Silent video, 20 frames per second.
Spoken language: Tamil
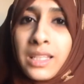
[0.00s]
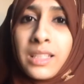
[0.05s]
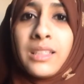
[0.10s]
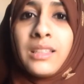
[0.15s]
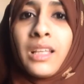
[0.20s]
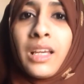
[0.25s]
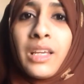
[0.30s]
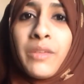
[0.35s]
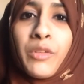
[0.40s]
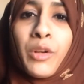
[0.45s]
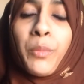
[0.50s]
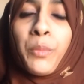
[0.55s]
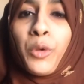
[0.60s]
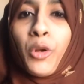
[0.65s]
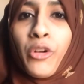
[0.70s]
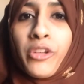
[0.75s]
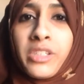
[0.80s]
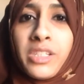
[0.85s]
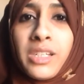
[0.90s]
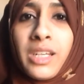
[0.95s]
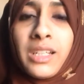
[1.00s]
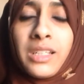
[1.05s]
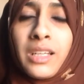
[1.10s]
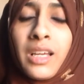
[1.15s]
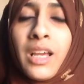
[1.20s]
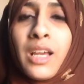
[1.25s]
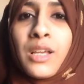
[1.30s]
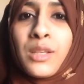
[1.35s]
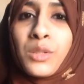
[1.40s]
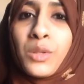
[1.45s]
இதுதான் இவங்க ப்ராஜெக்ட்
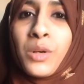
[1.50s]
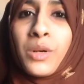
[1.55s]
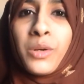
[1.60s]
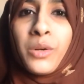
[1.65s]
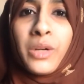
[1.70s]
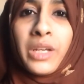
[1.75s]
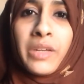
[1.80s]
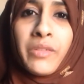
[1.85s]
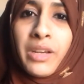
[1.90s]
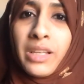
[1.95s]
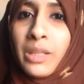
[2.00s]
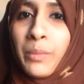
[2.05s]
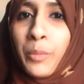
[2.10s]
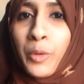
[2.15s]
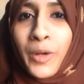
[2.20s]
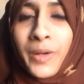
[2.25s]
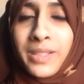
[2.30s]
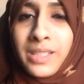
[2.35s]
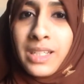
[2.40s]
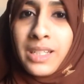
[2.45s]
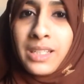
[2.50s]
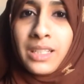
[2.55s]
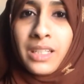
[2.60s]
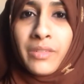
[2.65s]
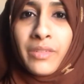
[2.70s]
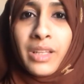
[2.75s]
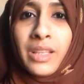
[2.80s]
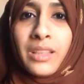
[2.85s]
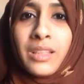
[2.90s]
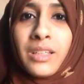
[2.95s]
ஸோ இவங்க இந்த
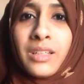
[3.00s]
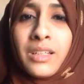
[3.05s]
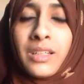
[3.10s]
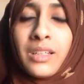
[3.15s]
ப்ராஜெக்டை வந்து